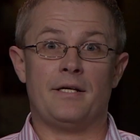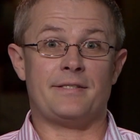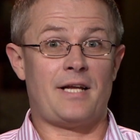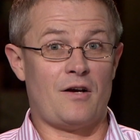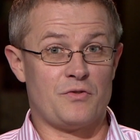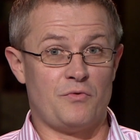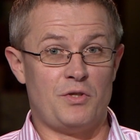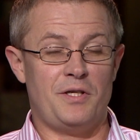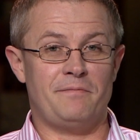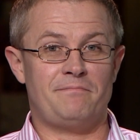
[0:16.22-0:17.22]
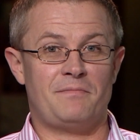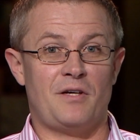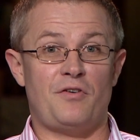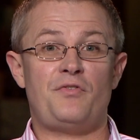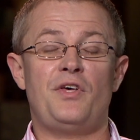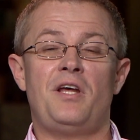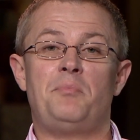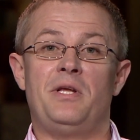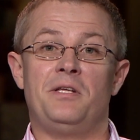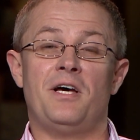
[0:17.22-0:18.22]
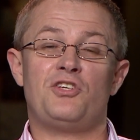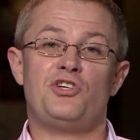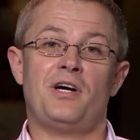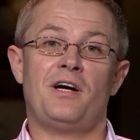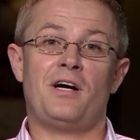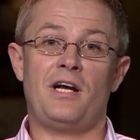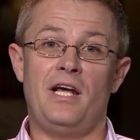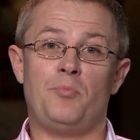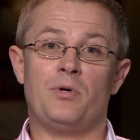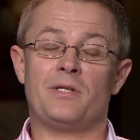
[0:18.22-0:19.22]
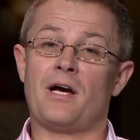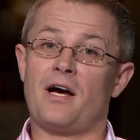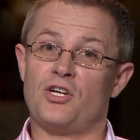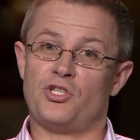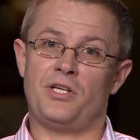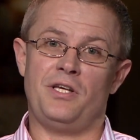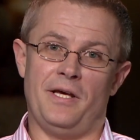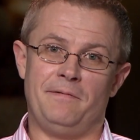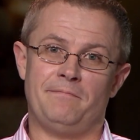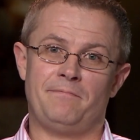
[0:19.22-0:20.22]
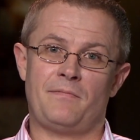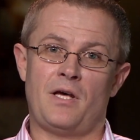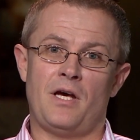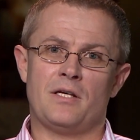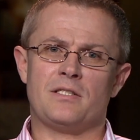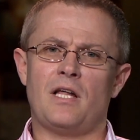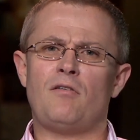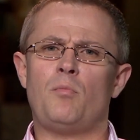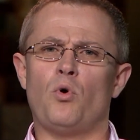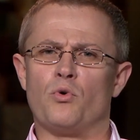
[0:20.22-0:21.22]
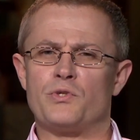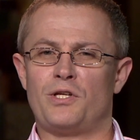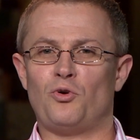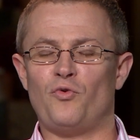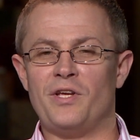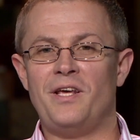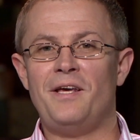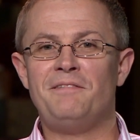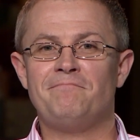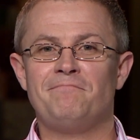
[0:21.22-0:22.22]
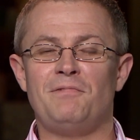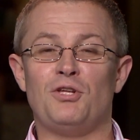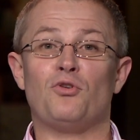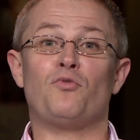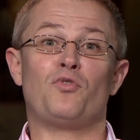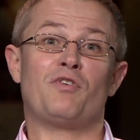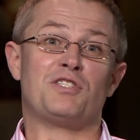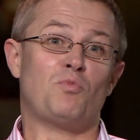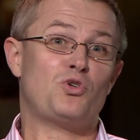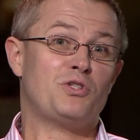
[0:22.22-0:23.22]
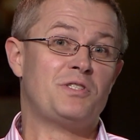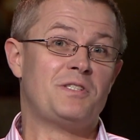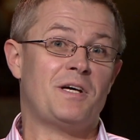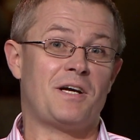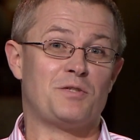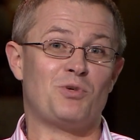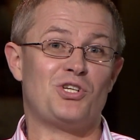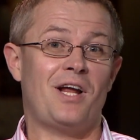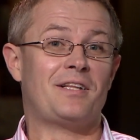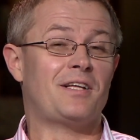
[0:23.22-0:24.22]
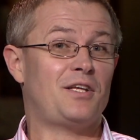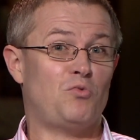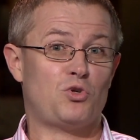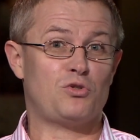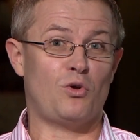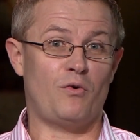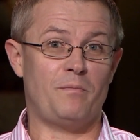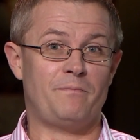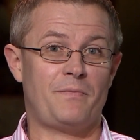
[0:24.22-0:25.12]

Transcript: Здравствуйте! В эфире передача «Хлеб на каждый день». Слава Богу за новый день и новую возможность размышлять над Его Словом.